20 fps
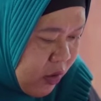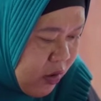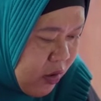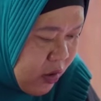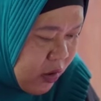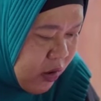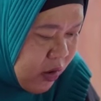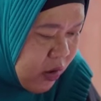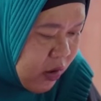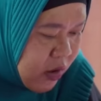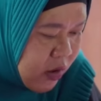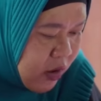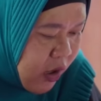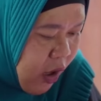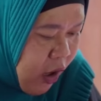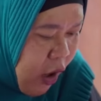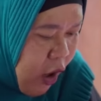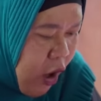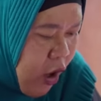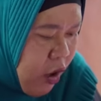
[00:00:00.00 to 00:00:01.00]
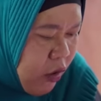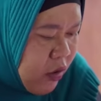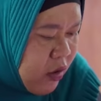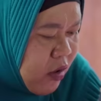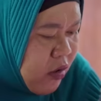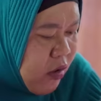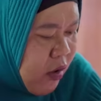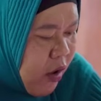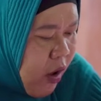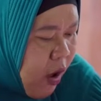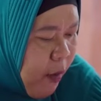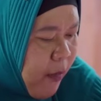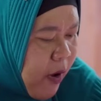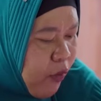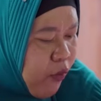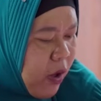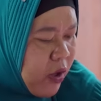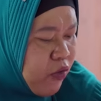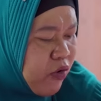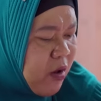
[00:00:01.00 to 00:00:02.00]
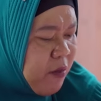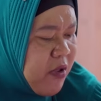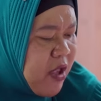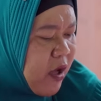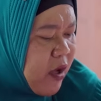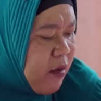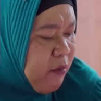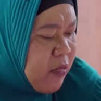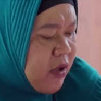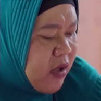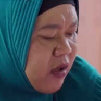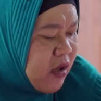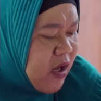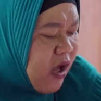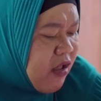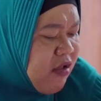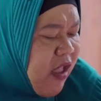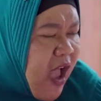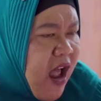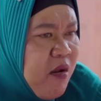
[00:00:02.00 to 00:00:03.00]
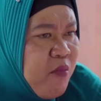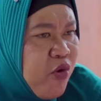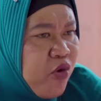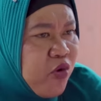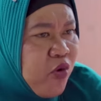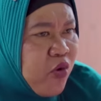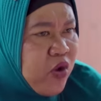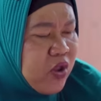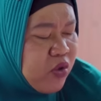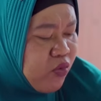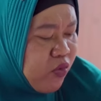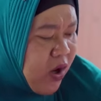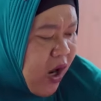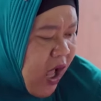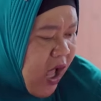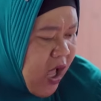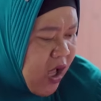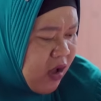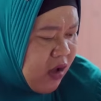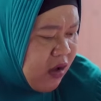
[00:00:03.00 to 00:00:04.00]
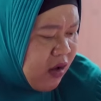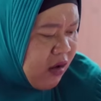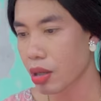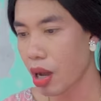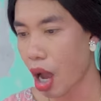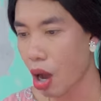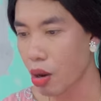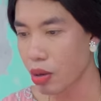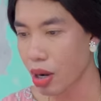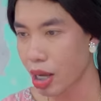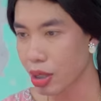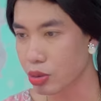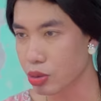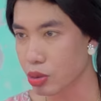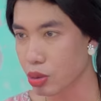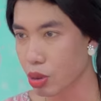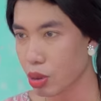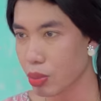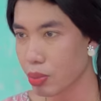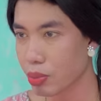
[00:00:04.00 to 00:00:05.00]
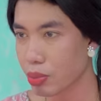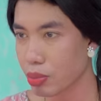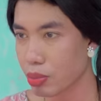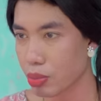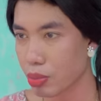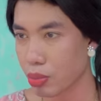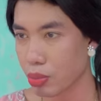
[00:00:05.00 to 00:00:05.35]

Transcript: ini sendiri dia. Is, sama aku aja udah bisa beli ikan salmon lo itu, Kak. Kau lah, Sum.